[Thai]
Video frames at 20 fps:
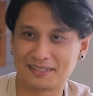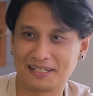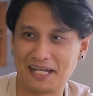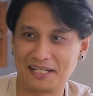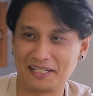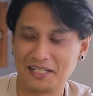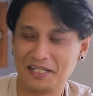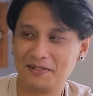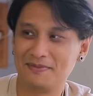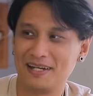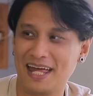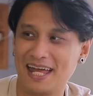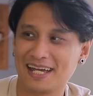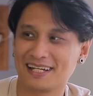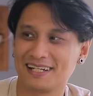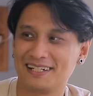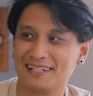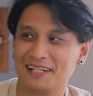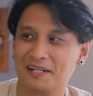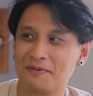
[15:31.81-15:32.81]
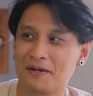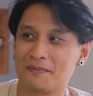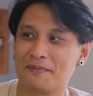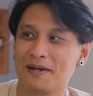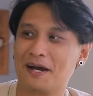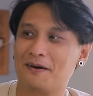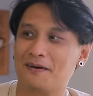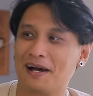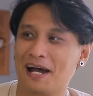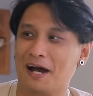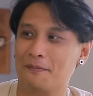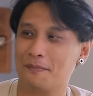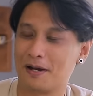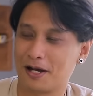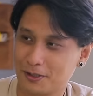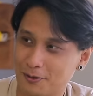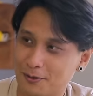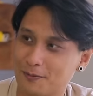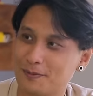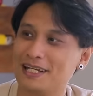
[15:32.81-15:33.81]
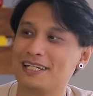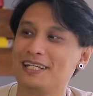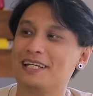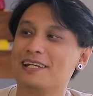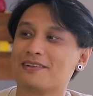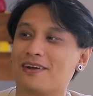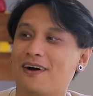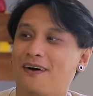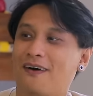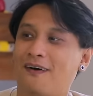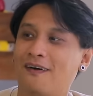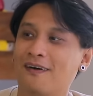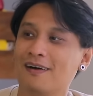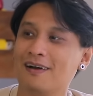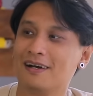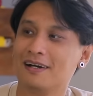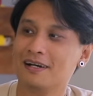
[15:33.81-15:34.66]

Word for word: เกรดทีมเล็กแล้วแม่งไม่เอาอ่ามันก็ต้องลงไปทีทีสอง